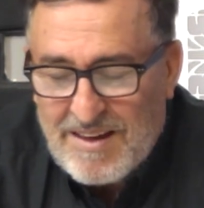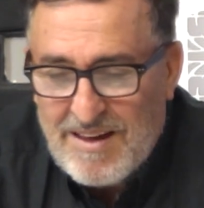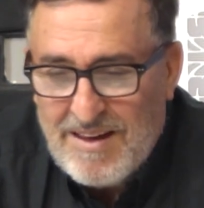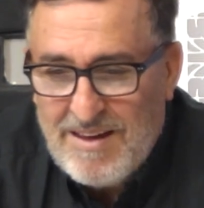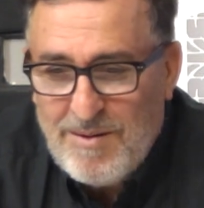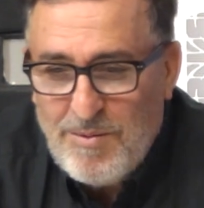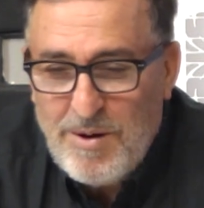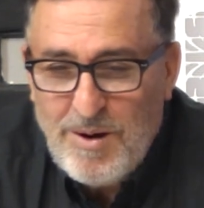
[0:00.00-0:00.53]

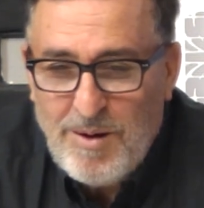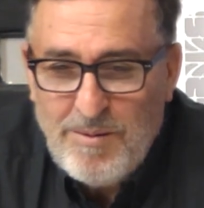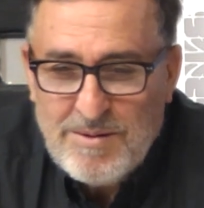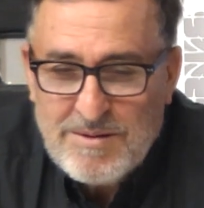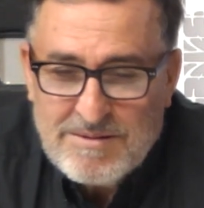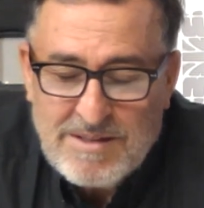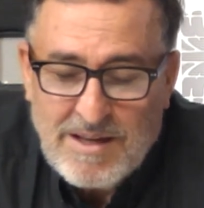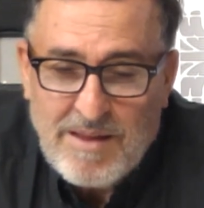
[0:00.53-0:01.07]
Y
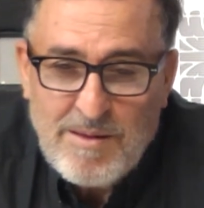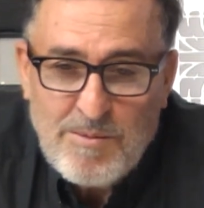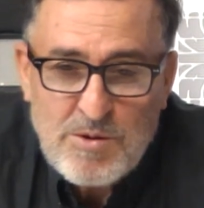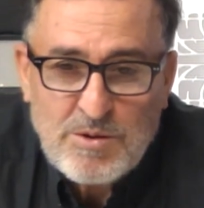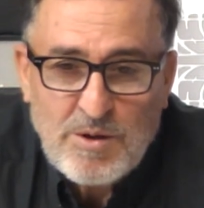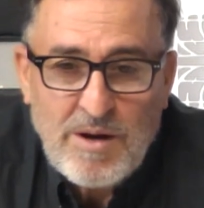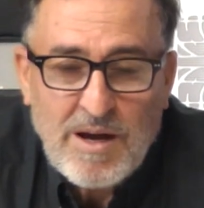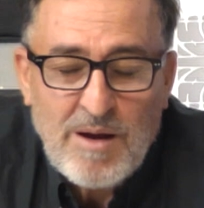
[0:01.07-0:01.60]
bueno, ya
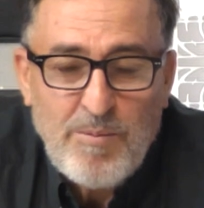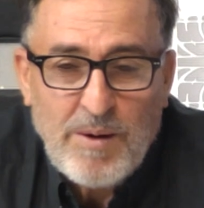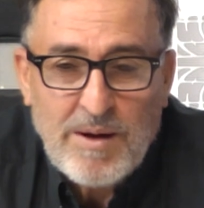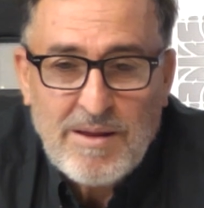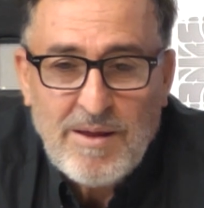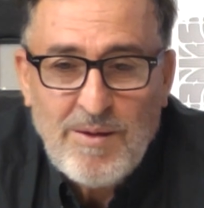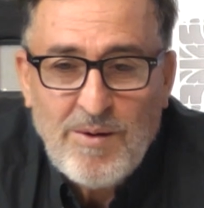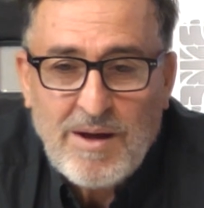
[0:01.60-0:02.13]
demostró en aquel
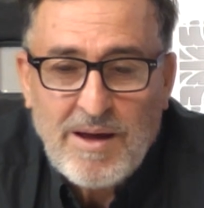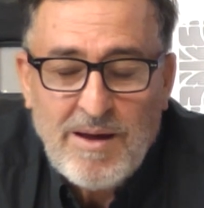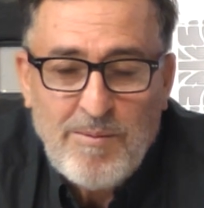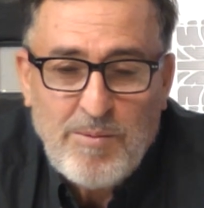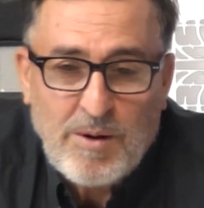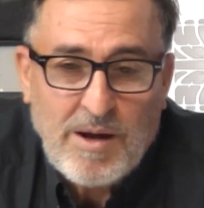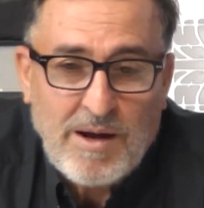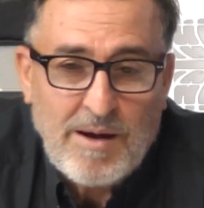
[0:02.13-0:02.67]
partido que,
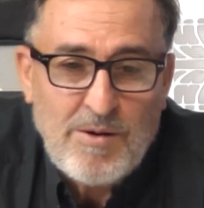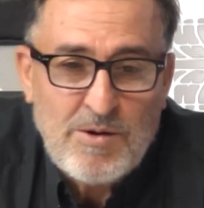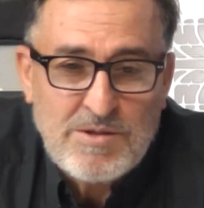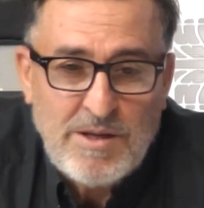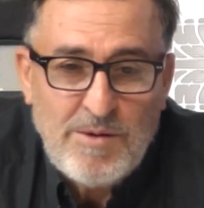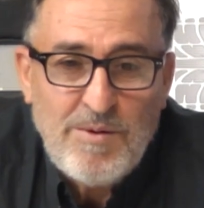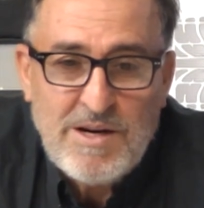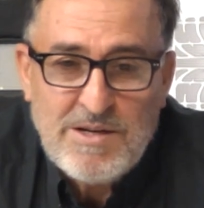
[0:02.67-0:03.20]
porque Carlos
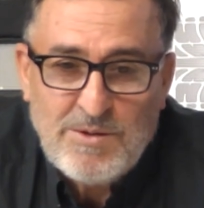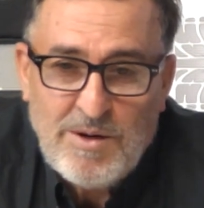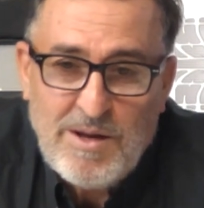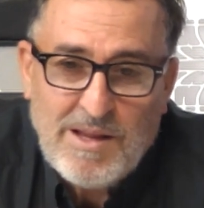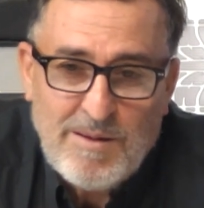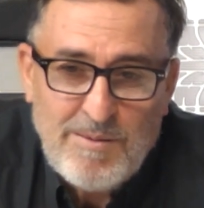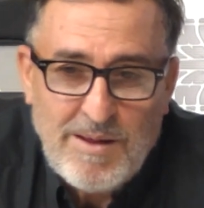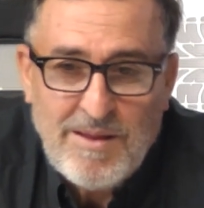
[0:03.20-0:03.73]
tiene una
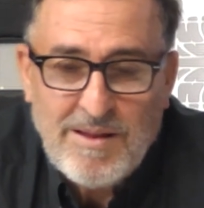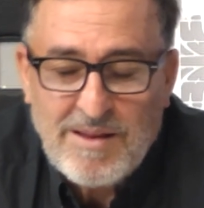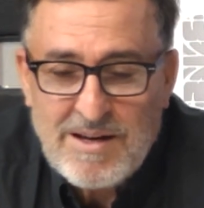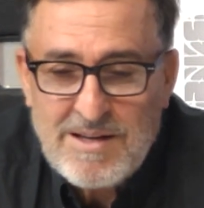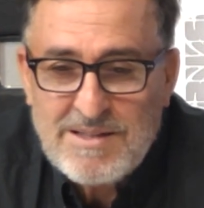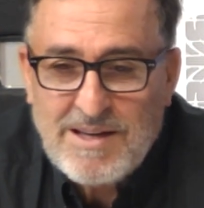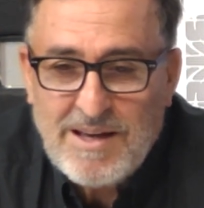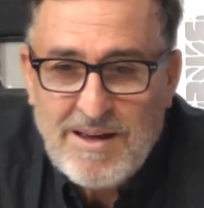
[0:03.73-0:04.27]
historia también
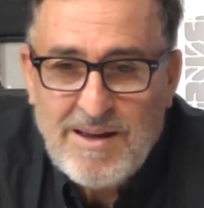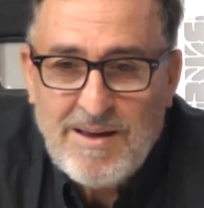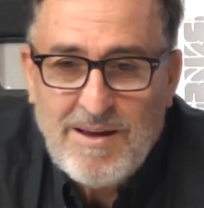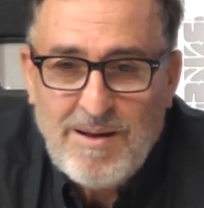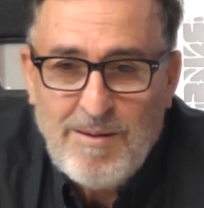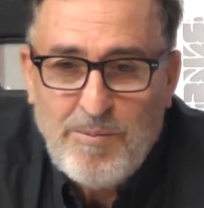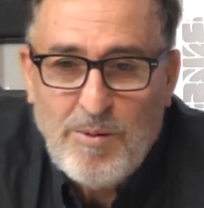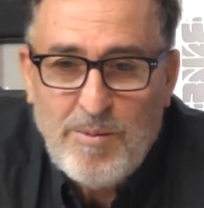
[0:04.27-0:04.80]
detrás,
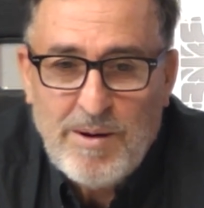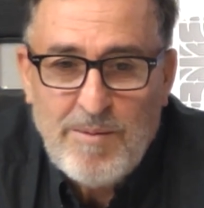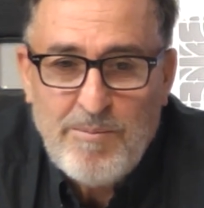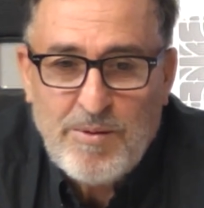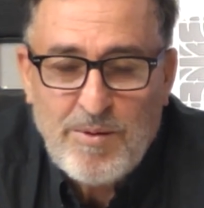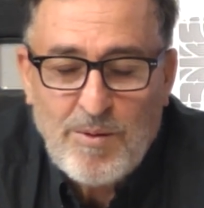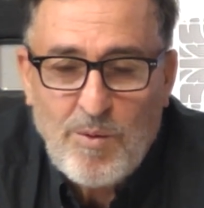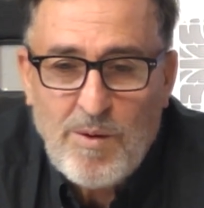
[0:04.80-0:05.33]
que el pobre
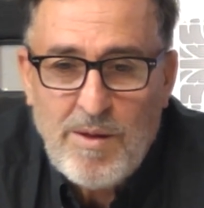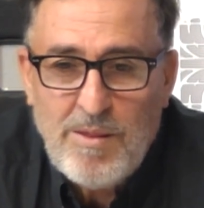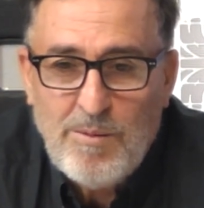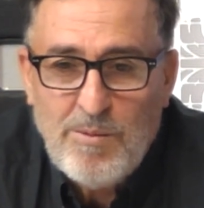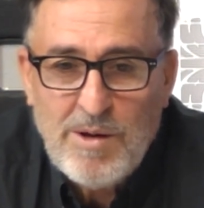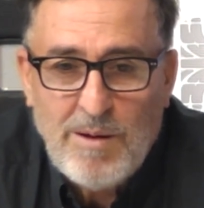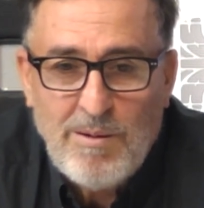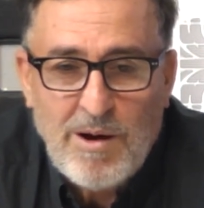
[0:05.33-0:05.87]
empezó jugando
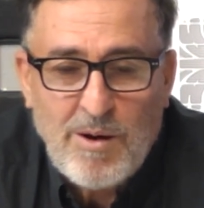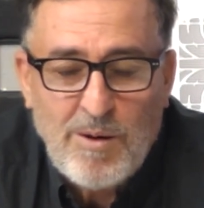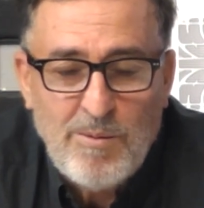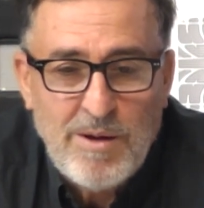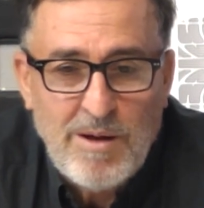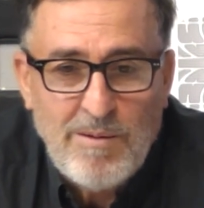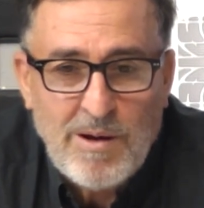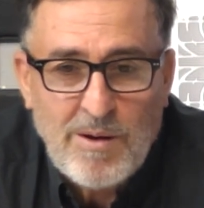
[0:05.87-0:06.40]
muy abajo,
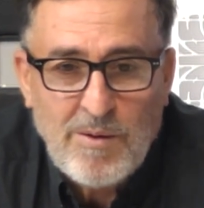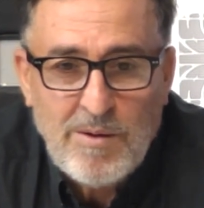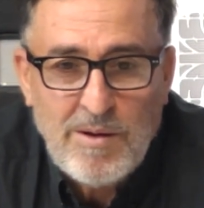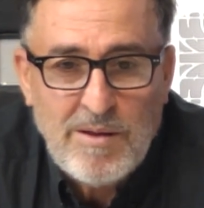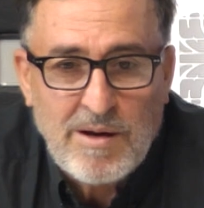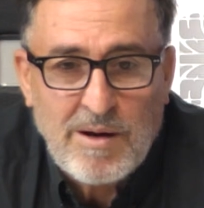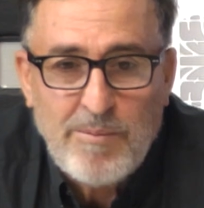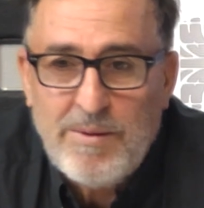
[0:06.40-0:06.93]
muy abajo y
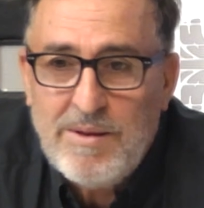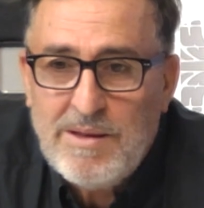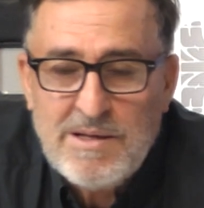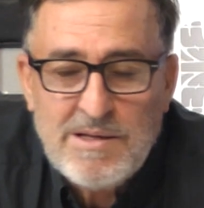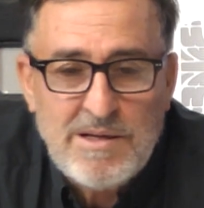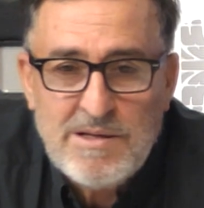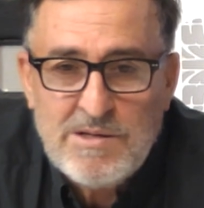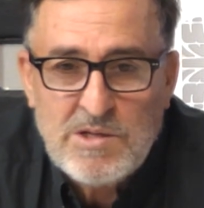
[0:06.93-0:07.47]
de
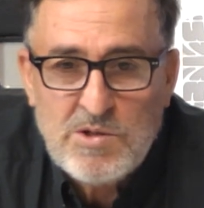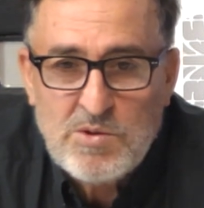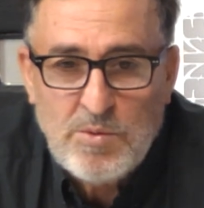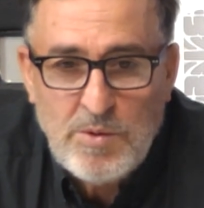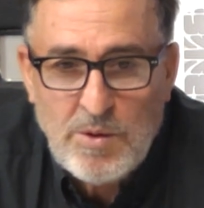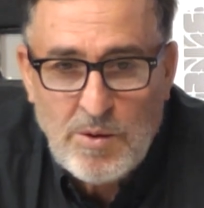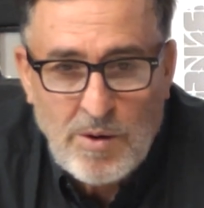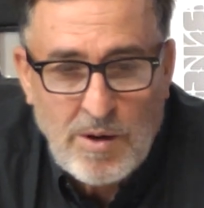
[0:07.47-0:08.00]
repente se
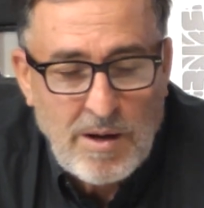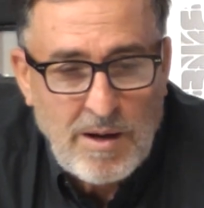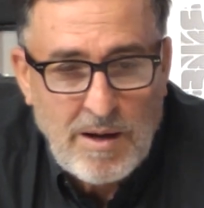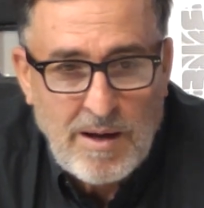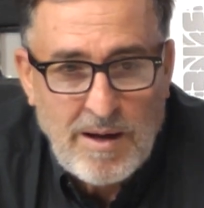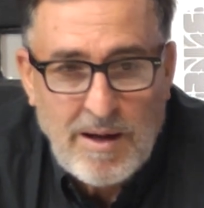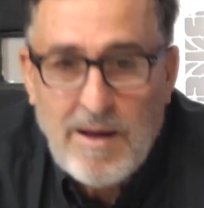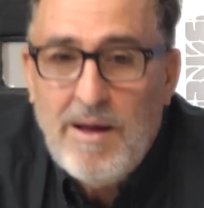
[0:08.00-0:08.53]
subió
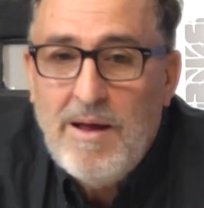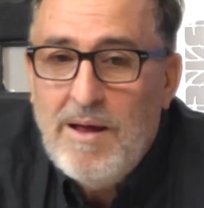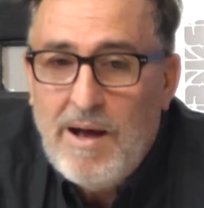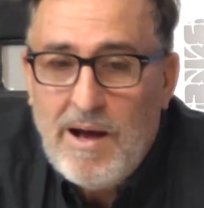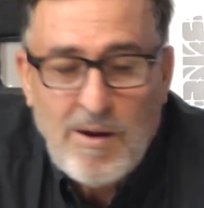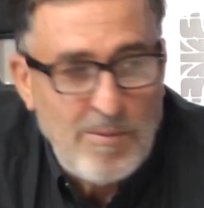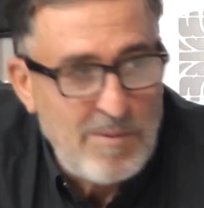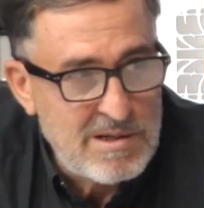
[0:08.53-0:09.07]
a,
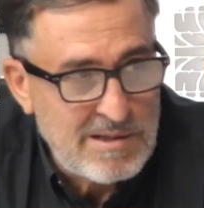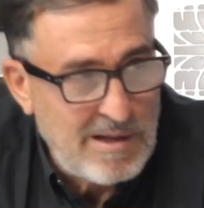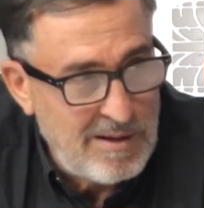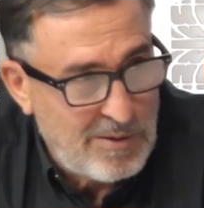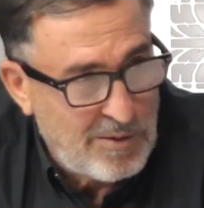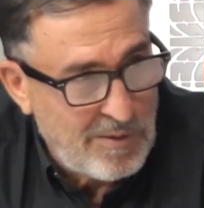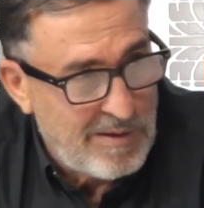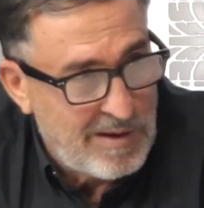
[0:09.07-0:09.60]
a lo más
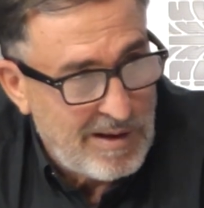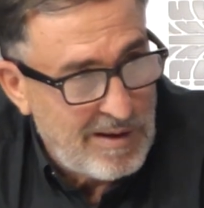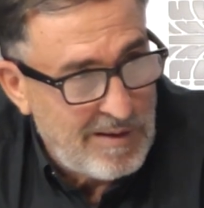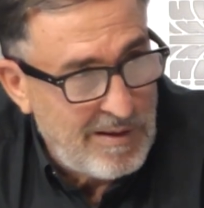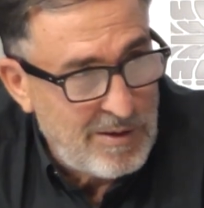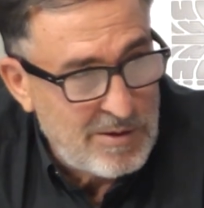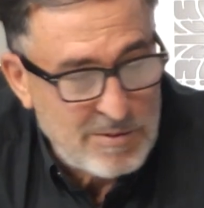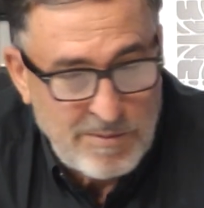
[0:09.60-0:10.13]
alto
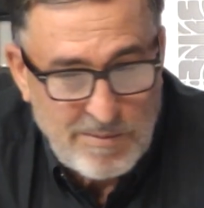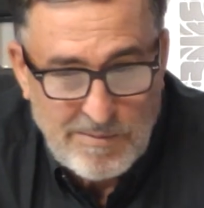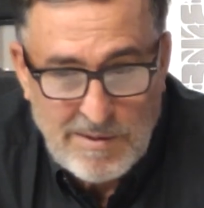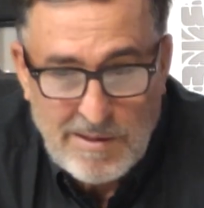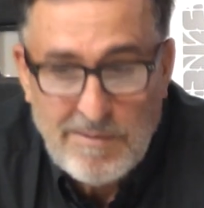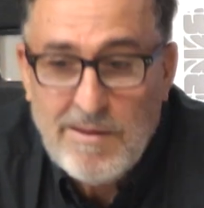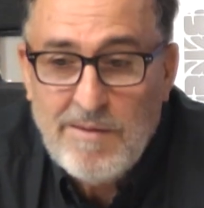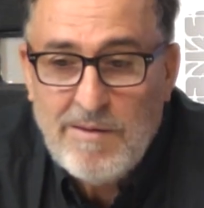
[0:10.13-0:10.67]
de, los,
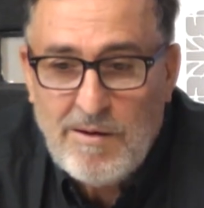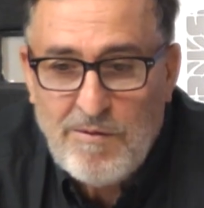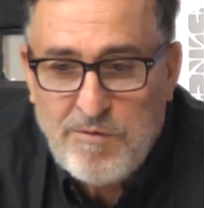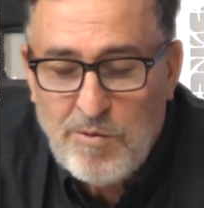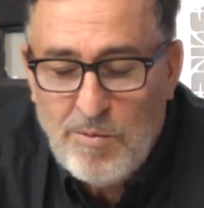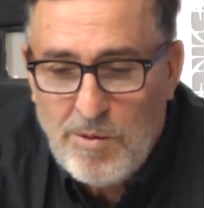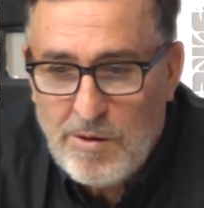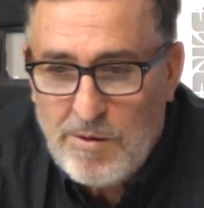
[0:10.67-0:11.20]
del
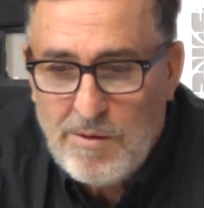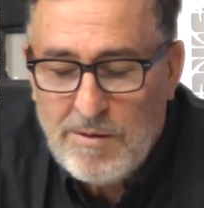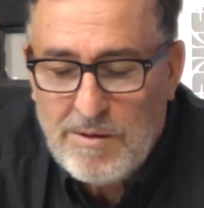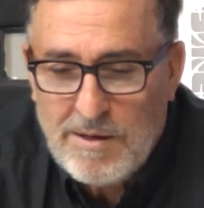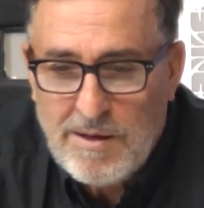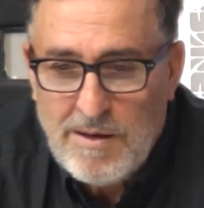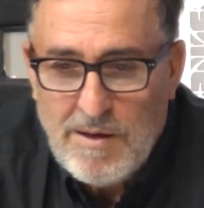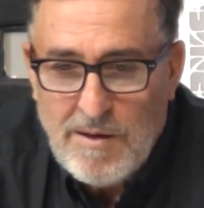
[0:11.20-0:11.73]
fútbol, ¿no? Y,